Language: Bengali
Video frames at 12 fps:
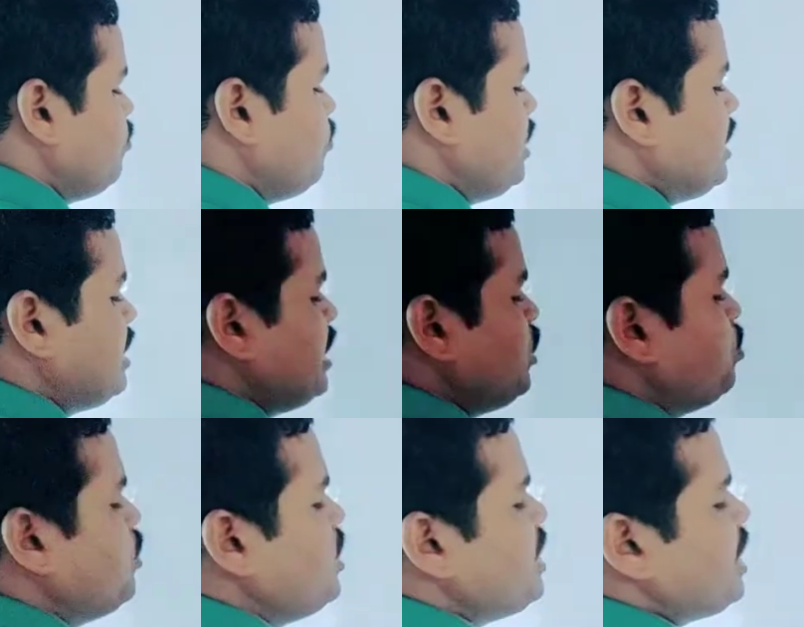বৃত্তের
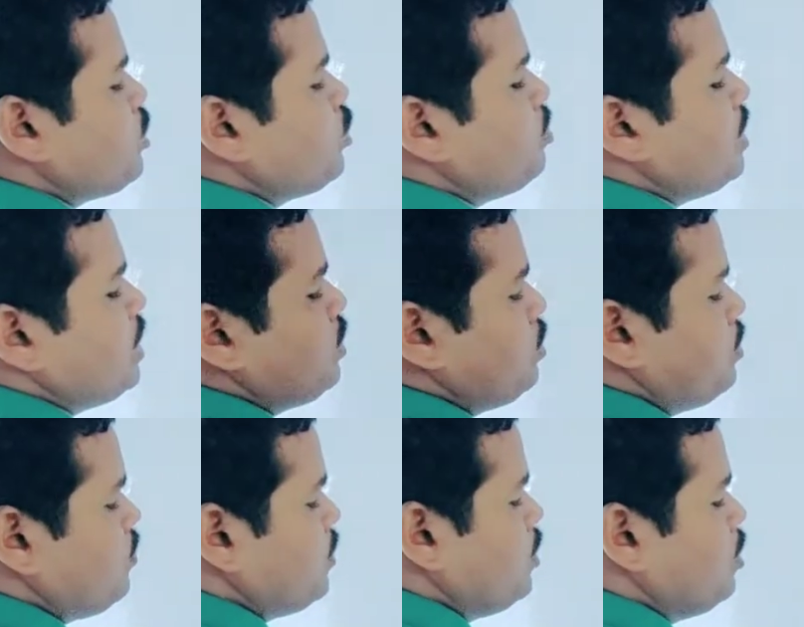উপর যে কোনো বিন্দু
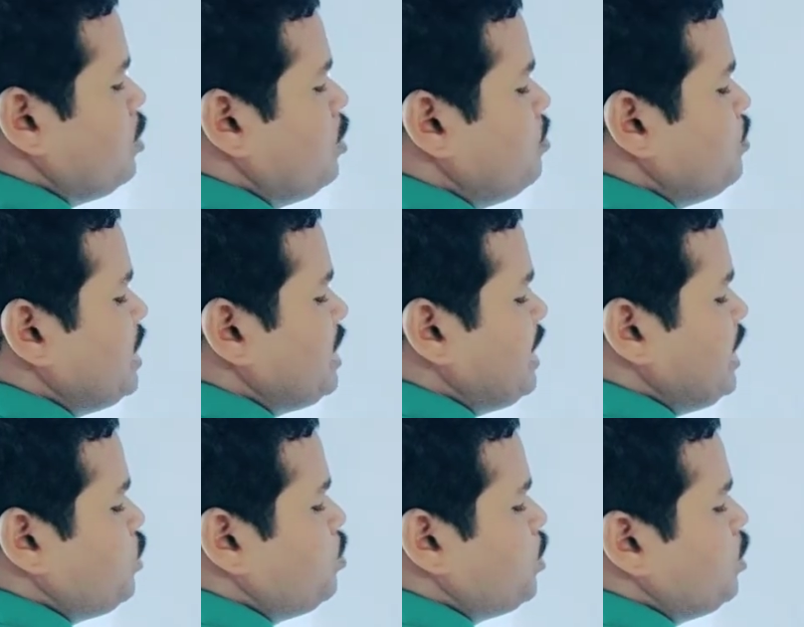হলো
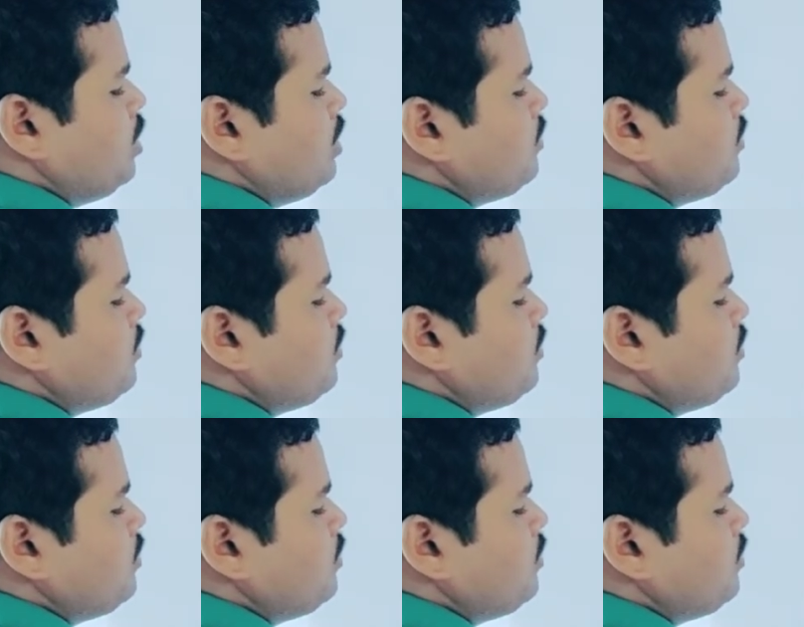বৃত্তের উপর